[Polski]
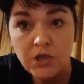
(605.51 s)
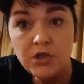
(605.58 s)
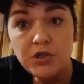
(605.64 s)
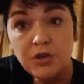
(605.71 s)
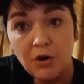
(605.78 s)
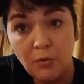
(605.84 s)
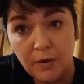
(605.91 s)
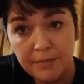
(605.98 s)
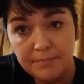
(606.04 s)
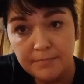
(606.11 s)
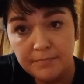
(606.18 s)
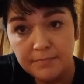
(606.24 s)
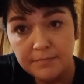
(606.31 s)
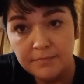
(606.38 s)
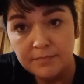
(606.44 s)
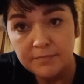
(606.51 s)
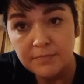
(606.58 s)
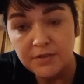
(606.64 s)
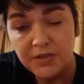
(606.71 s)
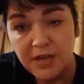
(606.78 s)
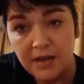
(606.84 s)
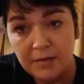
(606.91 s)
Ziołem,
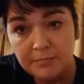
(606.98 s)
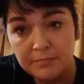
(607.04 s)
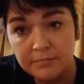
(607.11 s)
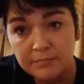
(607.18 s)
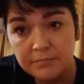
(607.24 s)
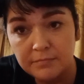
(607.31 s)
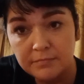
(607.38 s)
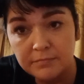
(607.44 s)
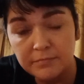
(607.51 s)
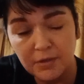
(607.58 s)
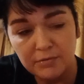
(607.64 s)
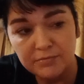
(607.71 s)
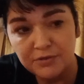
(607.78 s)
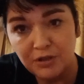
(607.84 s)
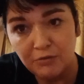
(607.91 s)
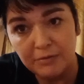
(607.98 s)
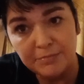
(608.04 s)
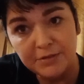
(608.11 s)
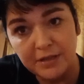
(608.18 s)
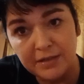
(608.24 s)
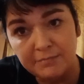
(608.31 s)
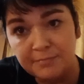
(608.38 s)
zielem, no, ziołem,
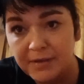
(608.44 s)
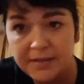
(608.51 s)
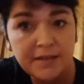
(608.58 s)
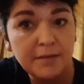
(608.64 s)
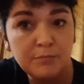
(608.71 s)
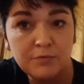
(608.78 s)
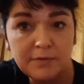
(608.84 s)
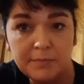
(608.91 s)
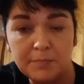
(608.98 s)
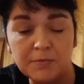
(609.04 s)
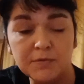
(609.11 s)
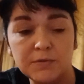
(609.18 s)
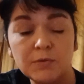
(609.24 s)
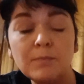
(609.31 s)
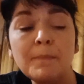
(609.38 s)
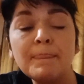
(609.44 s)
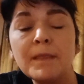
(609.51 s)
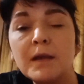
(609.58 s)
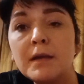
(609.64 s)
zielem, pięknie mówię po prostu.